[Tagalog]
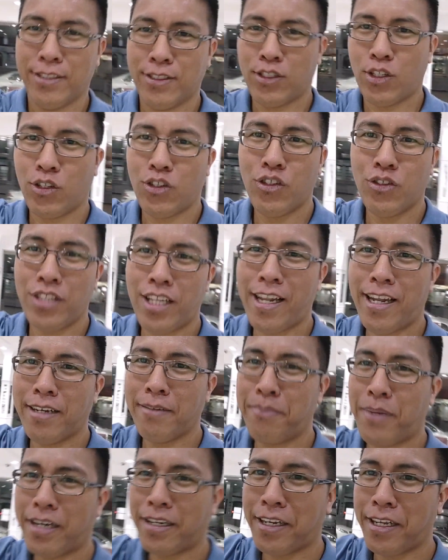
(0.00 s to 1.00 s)
So yung na
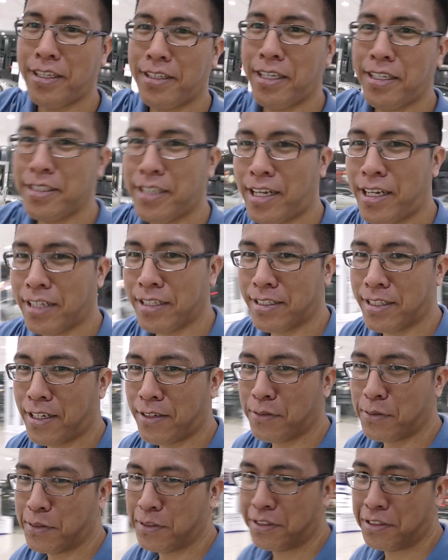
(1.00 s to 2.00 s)
lang pang reading na lang
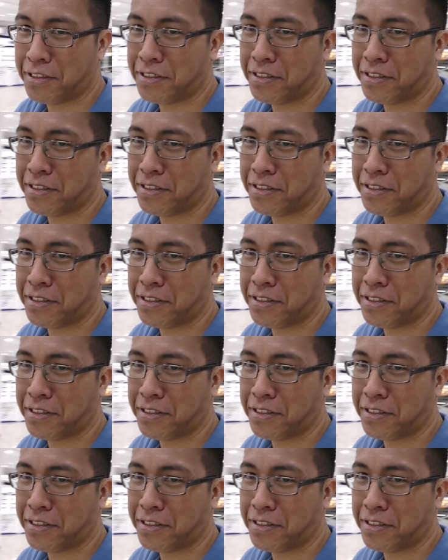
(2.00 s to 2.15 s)
daw.